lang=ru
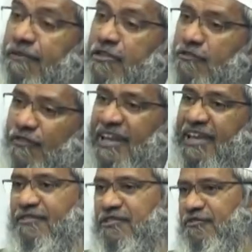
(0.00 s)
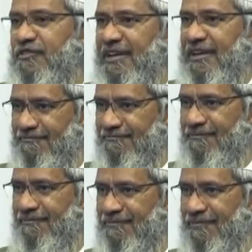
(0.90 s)
видеть лицо Аллаха,
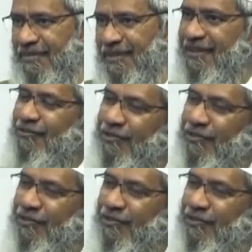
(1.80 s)
уаджгуллах.